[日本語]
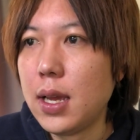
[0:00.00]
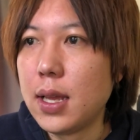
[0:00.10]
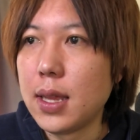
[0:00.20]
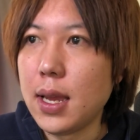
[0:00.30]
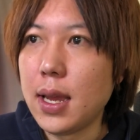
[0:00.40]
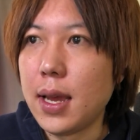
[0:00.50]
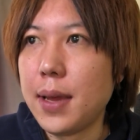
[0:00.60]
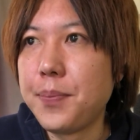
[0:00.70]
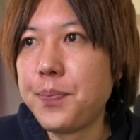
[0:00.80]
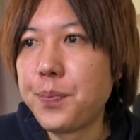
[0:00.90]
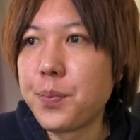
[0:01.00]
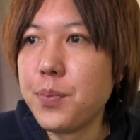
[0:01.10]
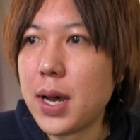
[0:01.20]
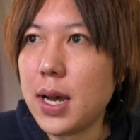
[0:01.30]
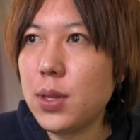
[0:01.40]
で、
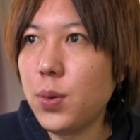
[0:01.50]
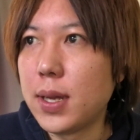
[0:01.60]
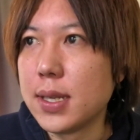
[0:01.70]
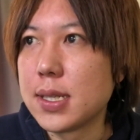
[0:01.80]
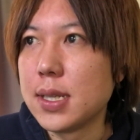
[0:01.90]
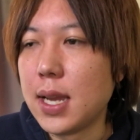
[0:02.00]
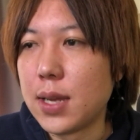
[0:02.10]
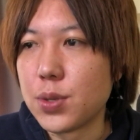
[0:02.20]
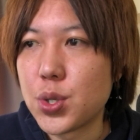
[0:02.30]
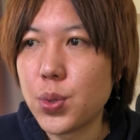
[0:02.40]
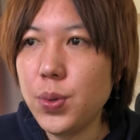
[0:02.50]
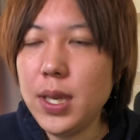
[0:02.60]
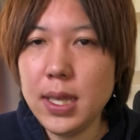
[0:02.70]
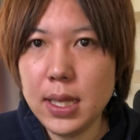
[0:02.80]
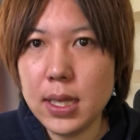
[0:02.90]
まあ、あとはですねあの食
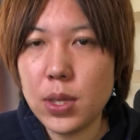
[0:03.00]
品